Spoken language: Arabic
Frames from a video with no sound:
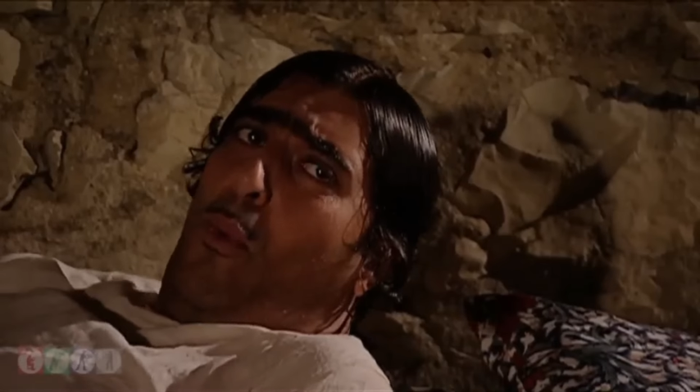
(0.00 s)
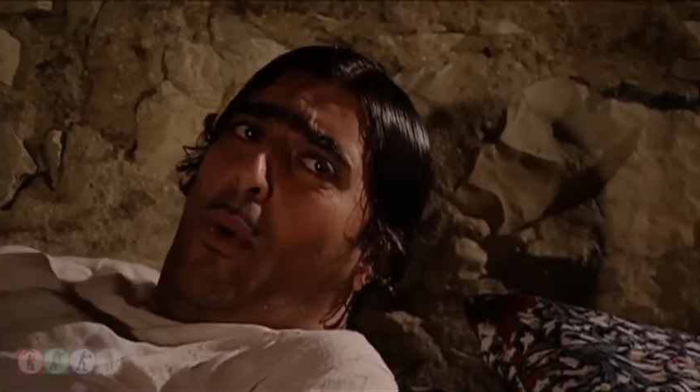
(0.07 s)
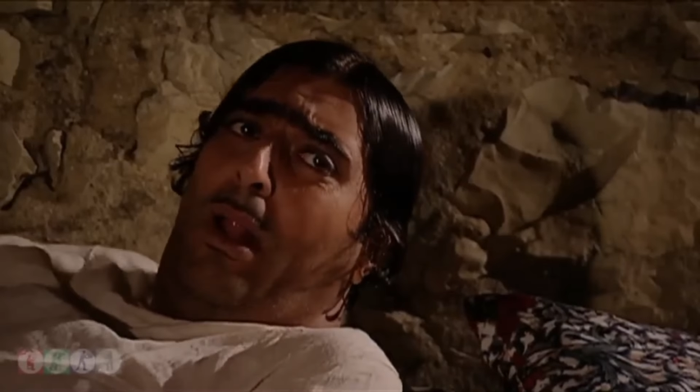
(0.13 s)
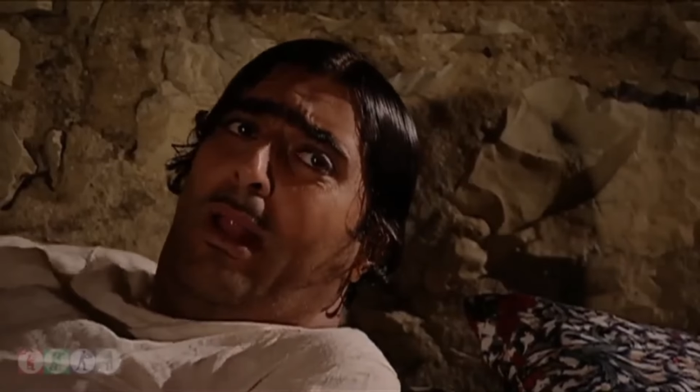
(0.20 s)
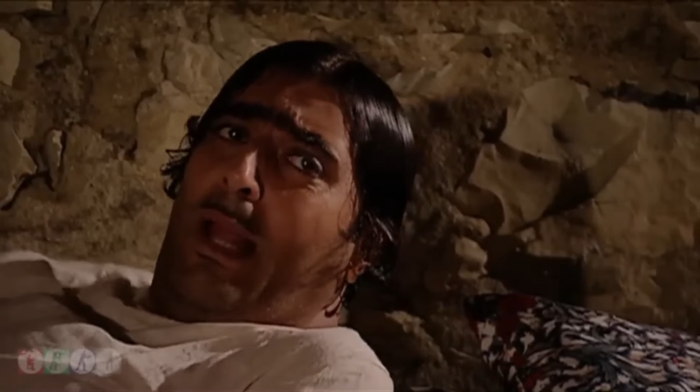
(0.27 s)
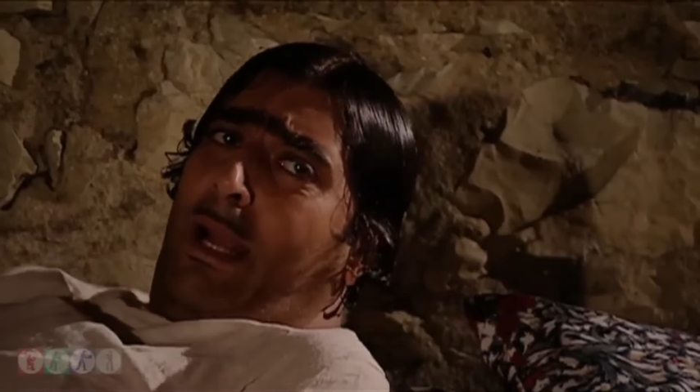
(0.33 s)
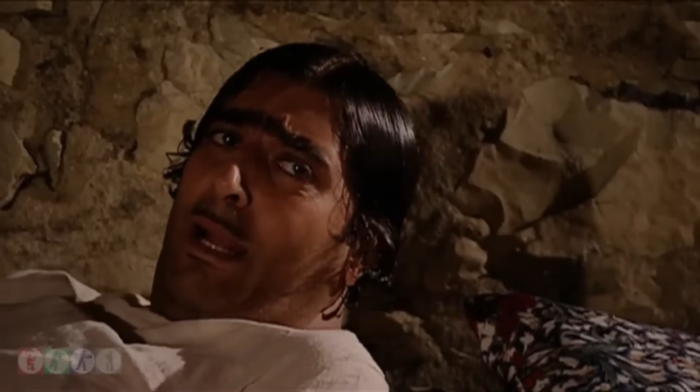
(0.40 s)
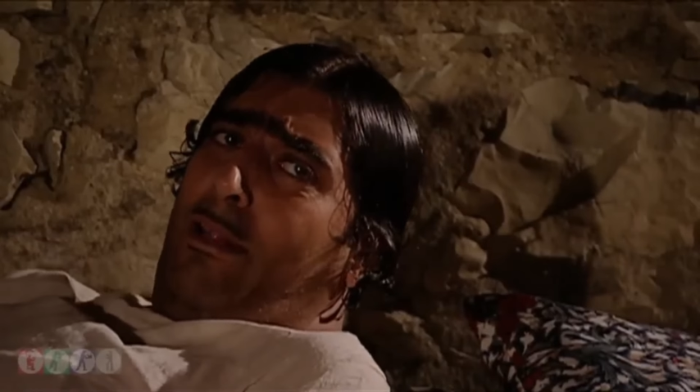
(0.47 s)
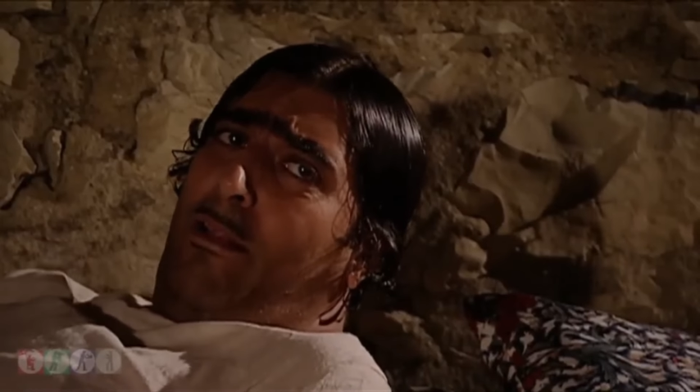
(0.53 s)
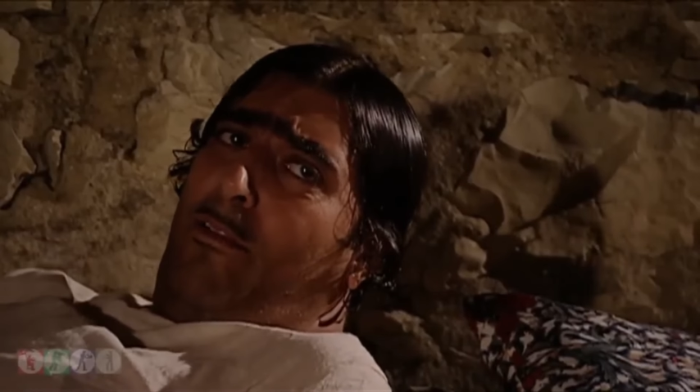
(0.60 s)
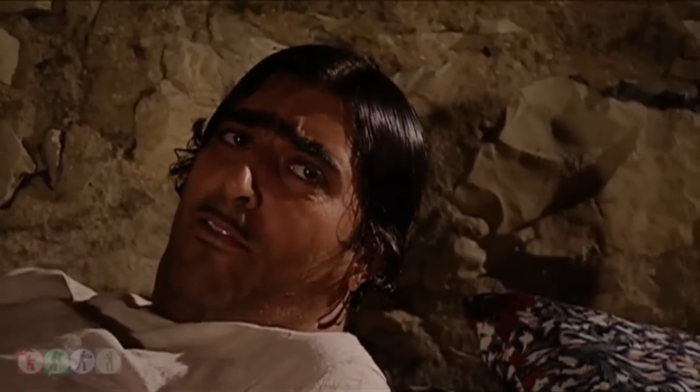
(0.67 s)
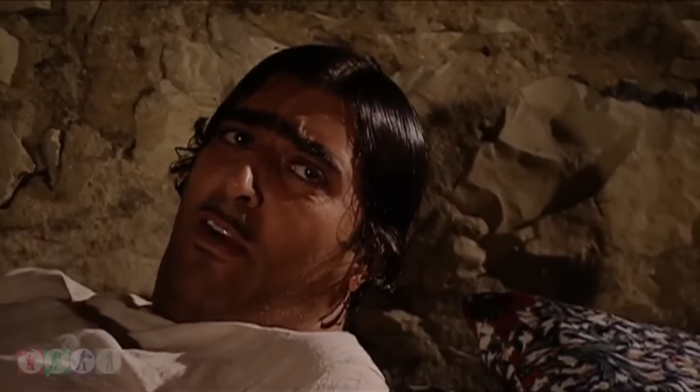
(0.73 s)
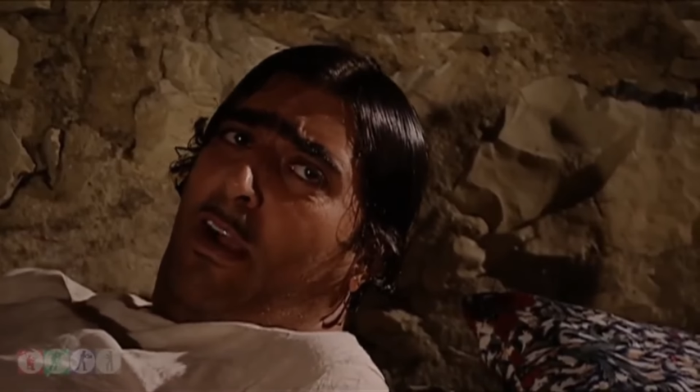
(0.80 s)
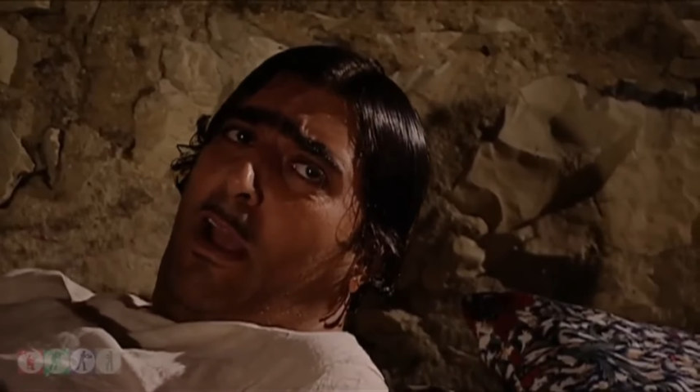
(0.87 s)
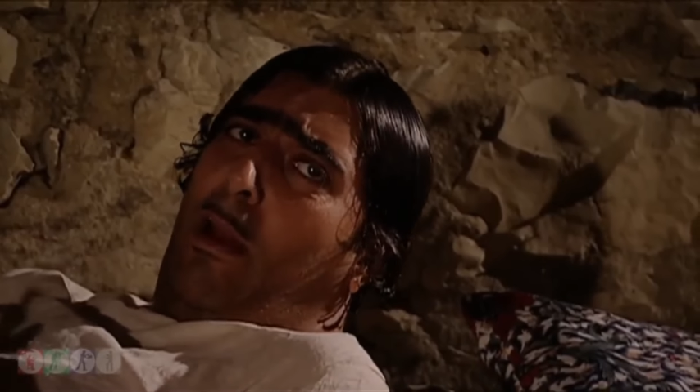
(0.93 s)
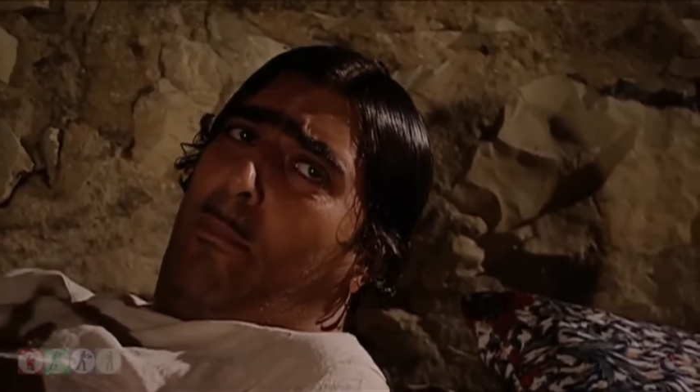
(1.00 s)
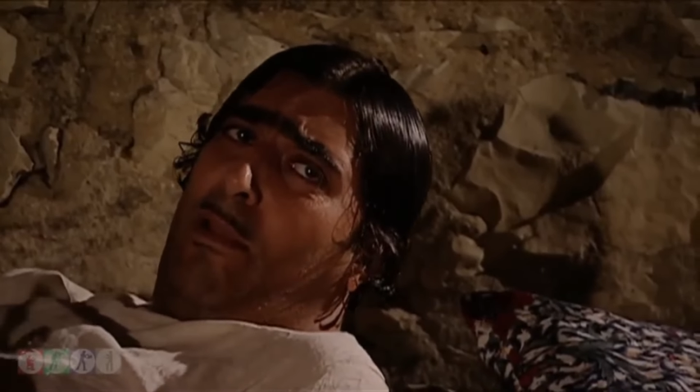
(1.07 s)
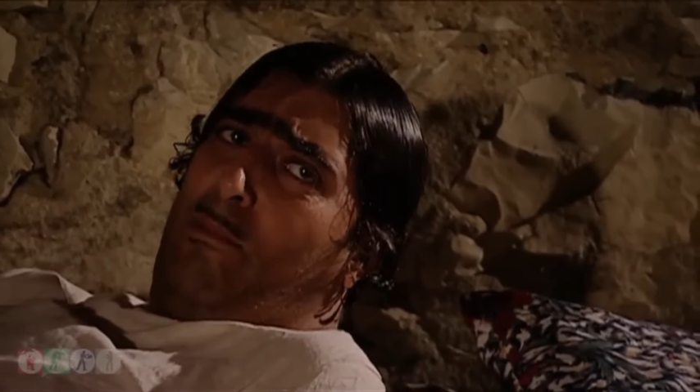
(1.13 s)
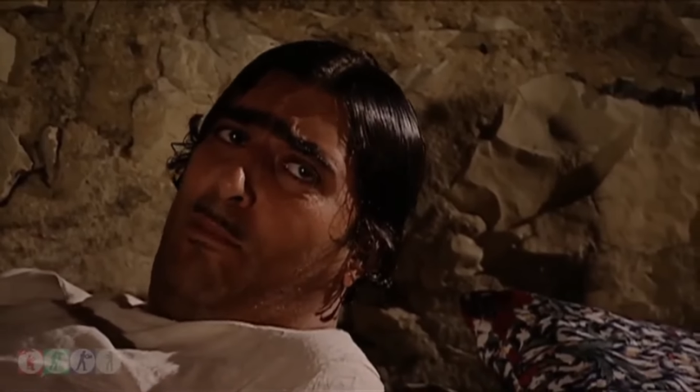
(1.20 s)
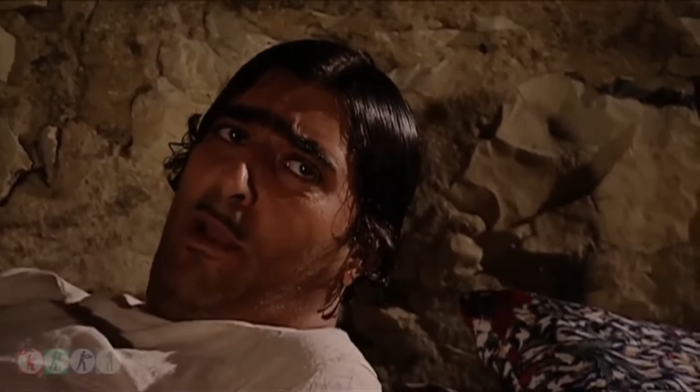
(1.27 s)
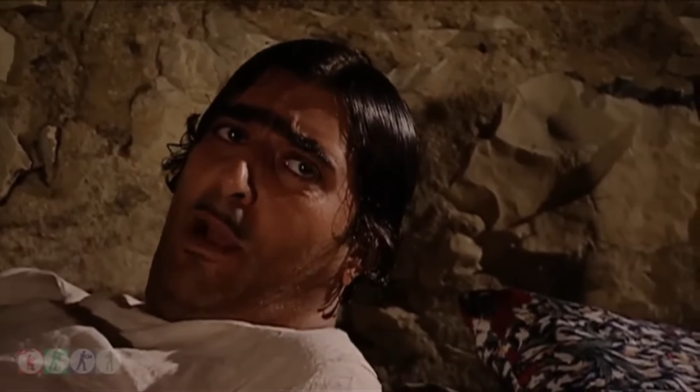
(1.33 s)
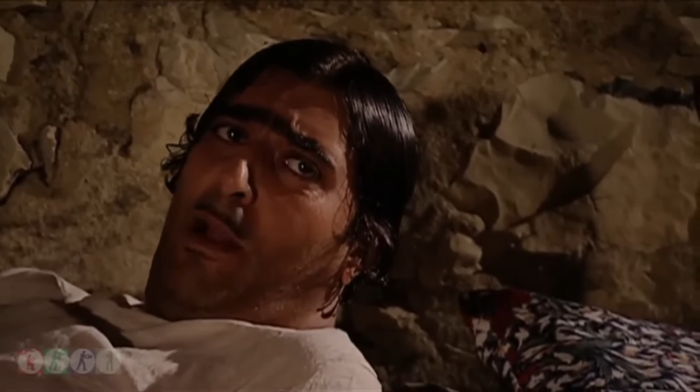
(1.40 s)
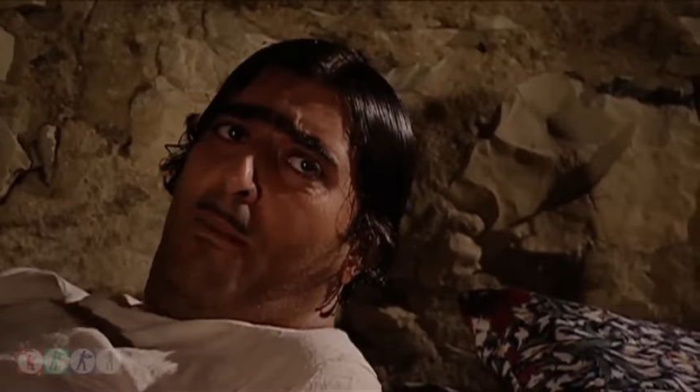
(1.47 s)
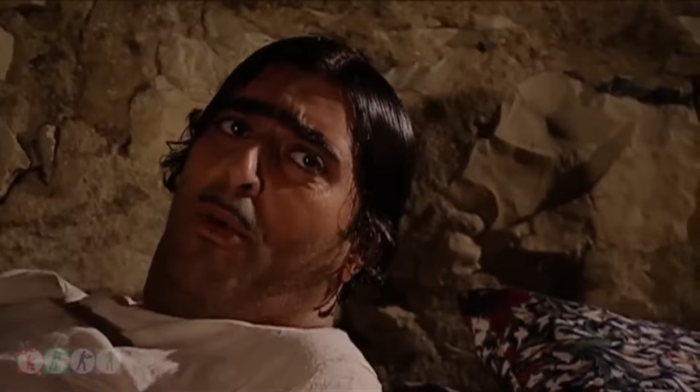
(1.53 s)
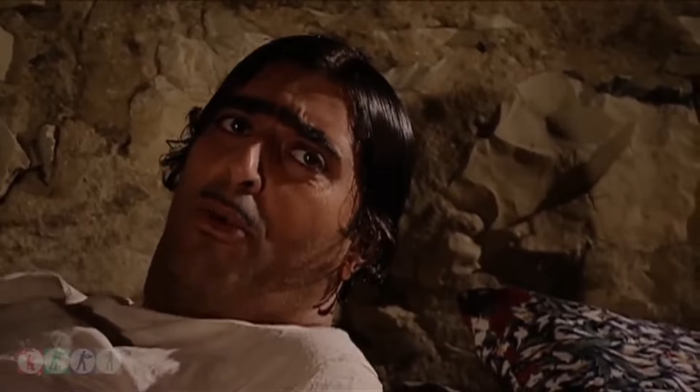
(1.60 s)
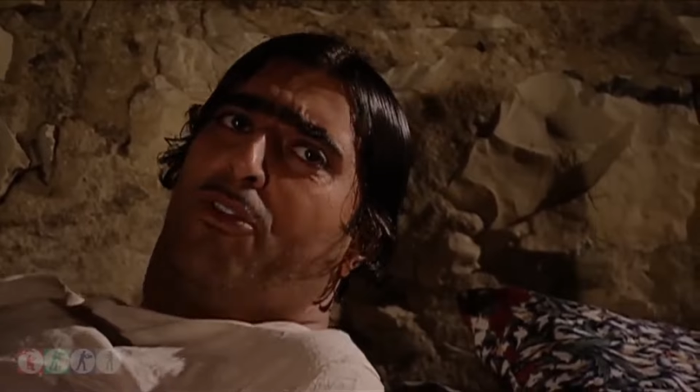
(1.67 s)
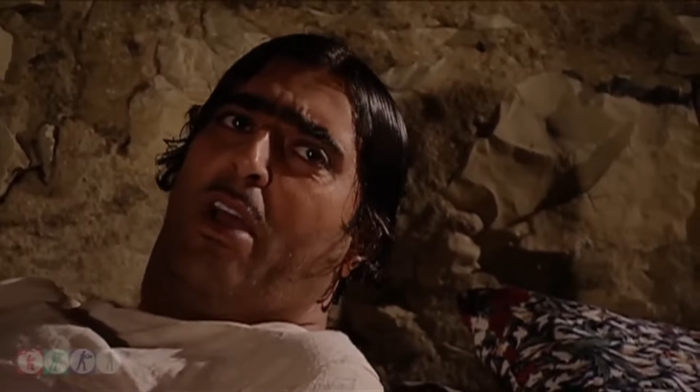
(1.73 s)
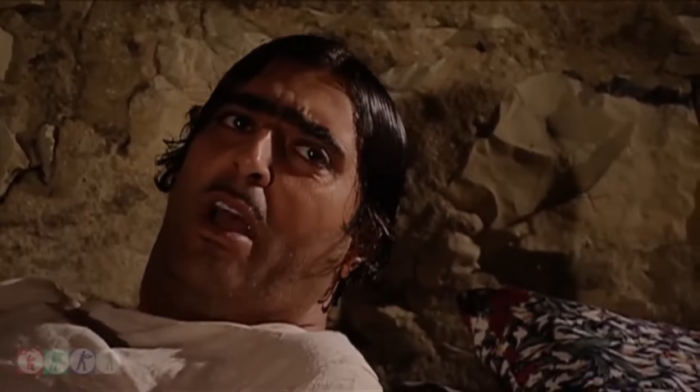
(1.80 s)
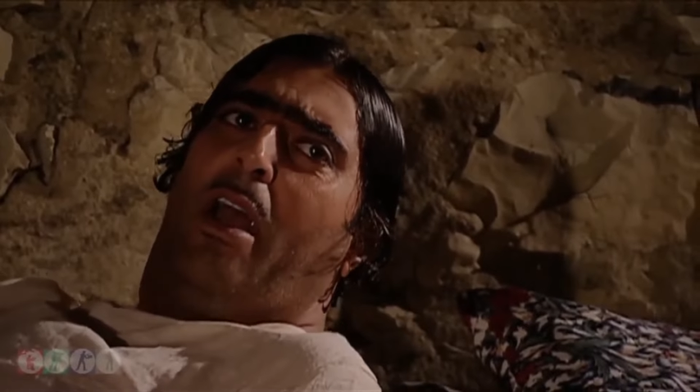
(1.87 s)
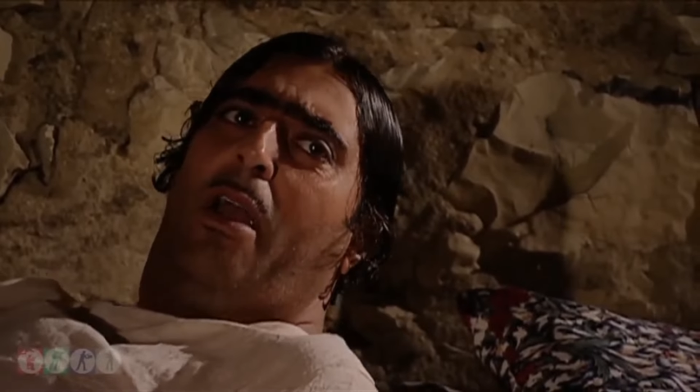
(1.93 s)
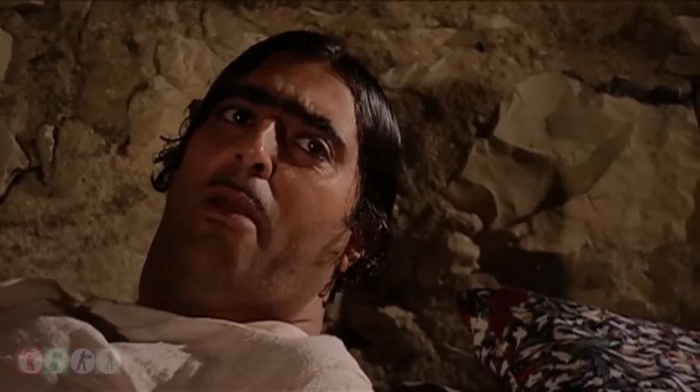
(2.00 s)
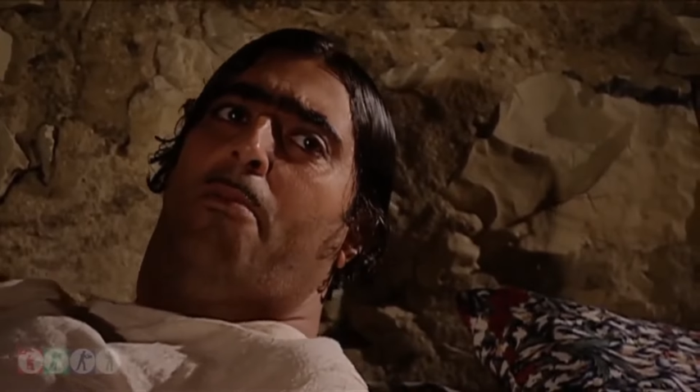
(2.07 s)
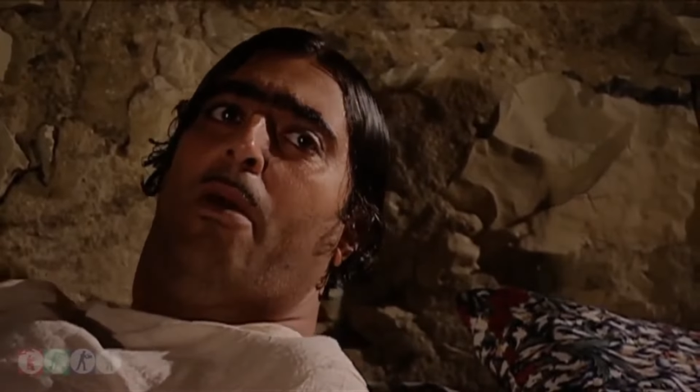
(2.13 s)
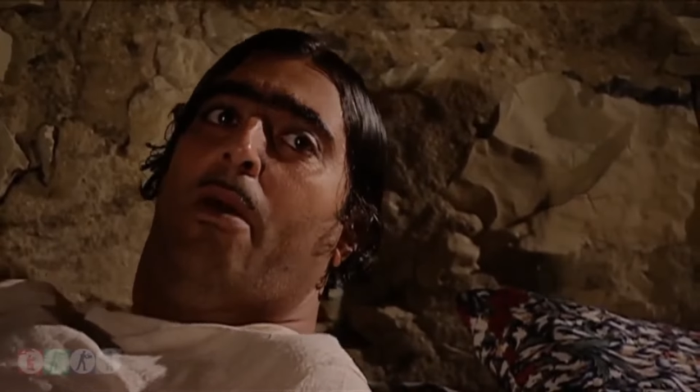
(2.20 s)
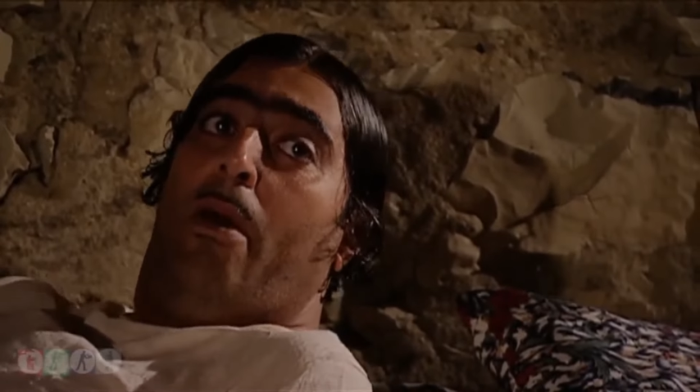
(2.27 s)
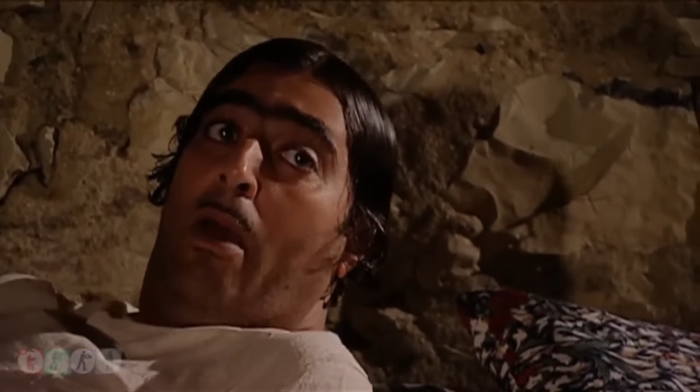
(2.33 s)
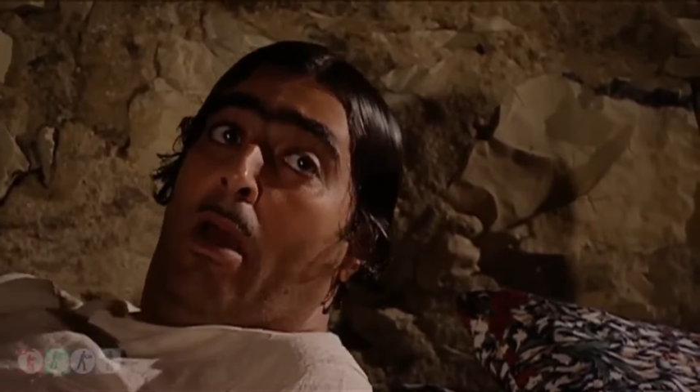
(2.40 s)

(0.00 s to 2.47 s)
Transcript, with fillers: والله كنت مفكر بس بيع الموسم